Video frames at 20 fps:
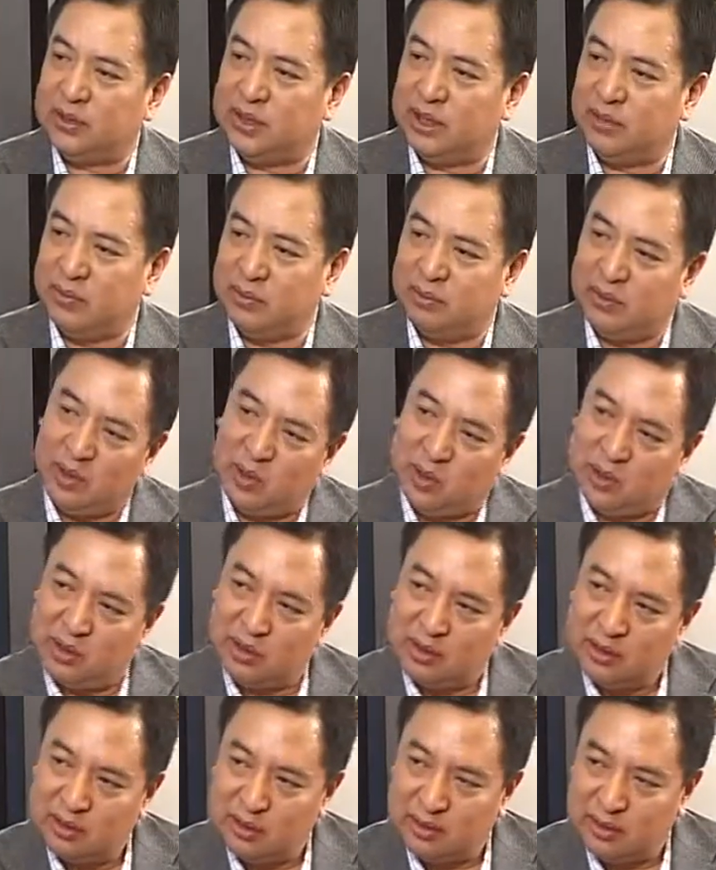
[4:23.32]
ยเปอร์เซ็นต์มันมีคน
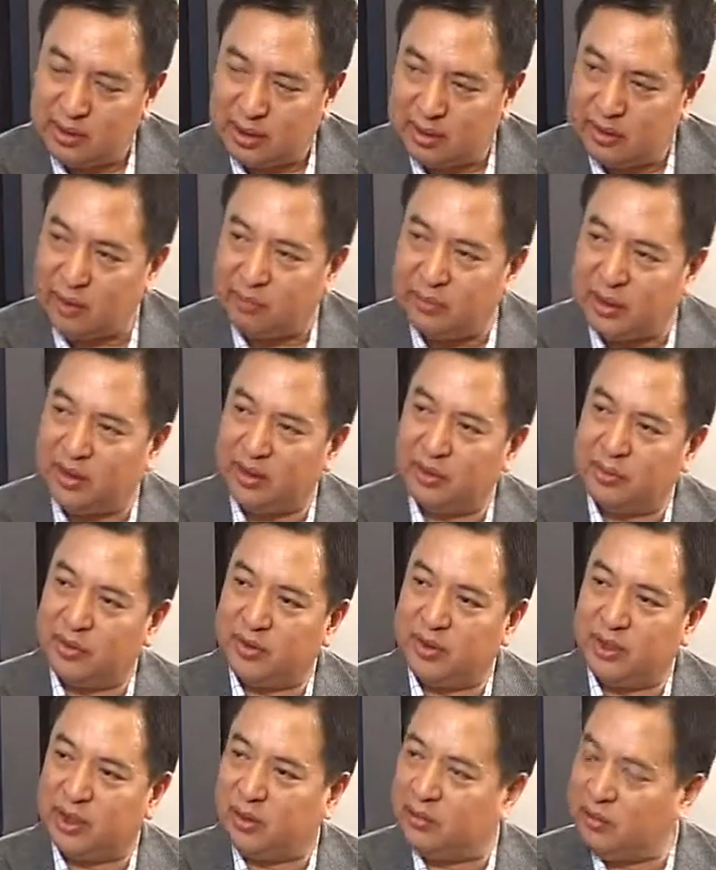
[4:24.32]
เจ็ดสิบแปดสิบเป
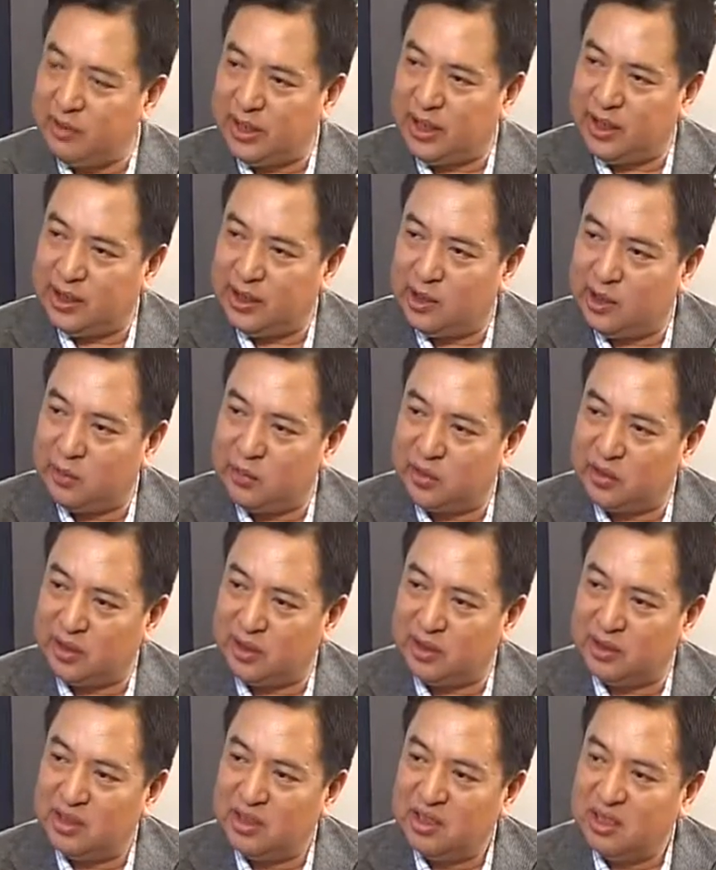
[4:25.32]
อร์เซ็นต์แต่ไม่มีใครได้ร้อยเปอร์
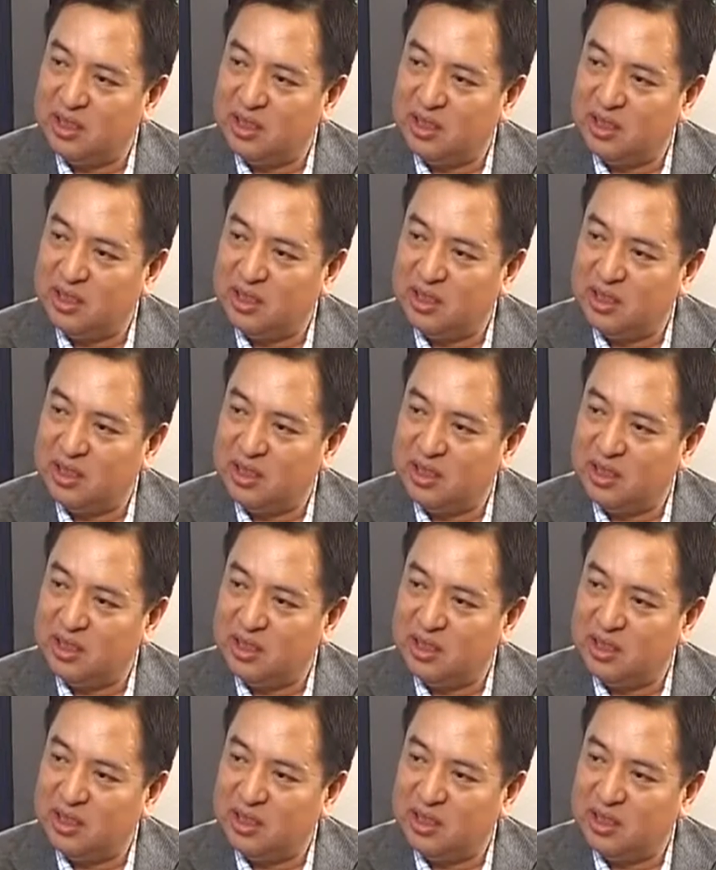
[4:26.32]
เซ็นต์